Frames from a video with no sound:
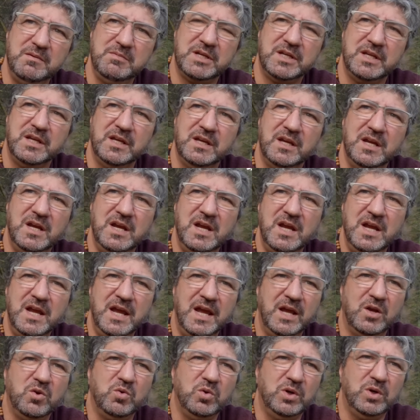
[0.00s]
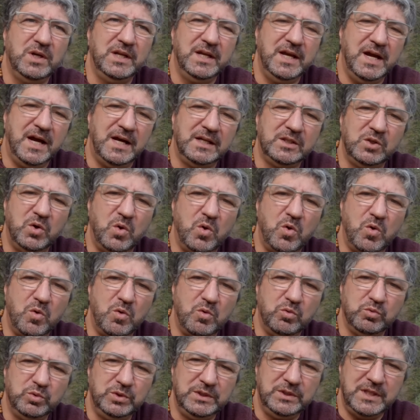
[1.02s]
perché è collegato a
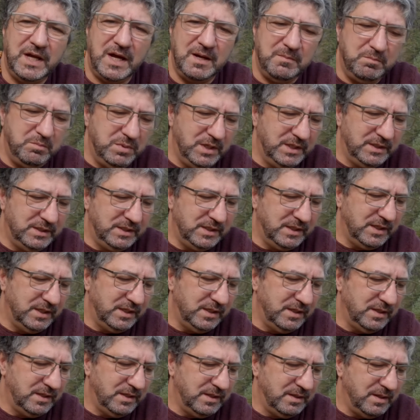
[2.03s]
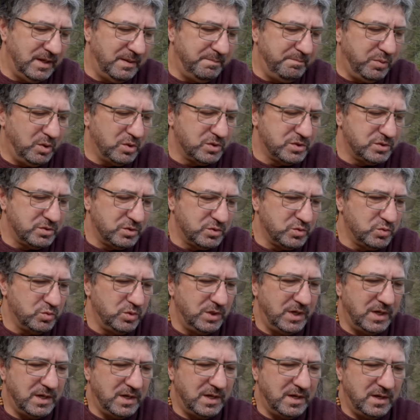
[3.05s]
un tablet che è posto
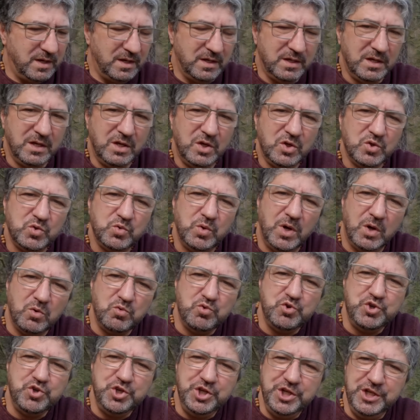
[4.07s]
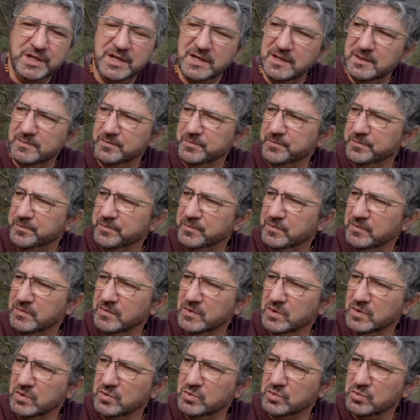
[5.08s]
sulla, sulla cucina,
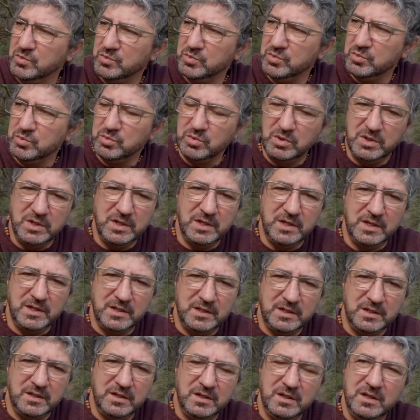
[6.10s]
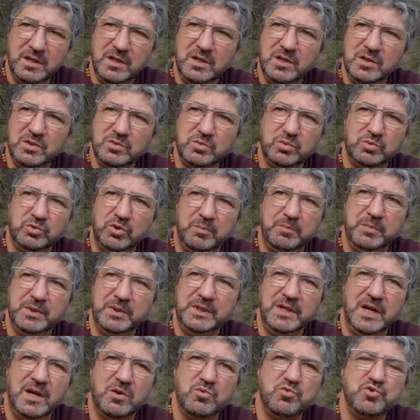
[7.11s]
sul, sul
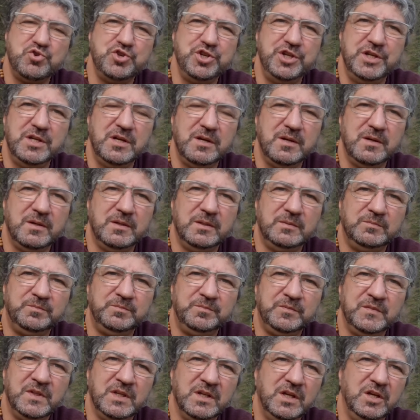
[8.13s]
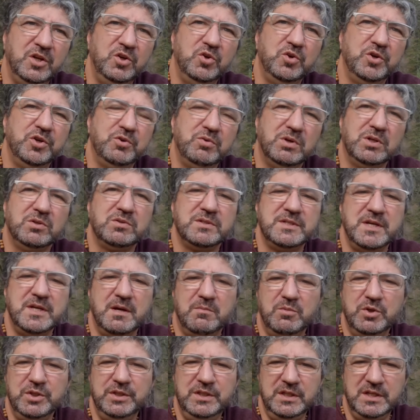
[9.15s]
top della cucina, che noi quando
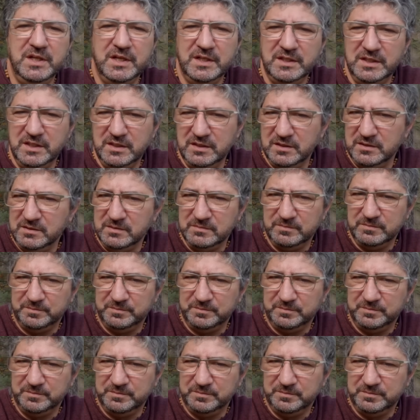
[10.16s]
siamo in Tinet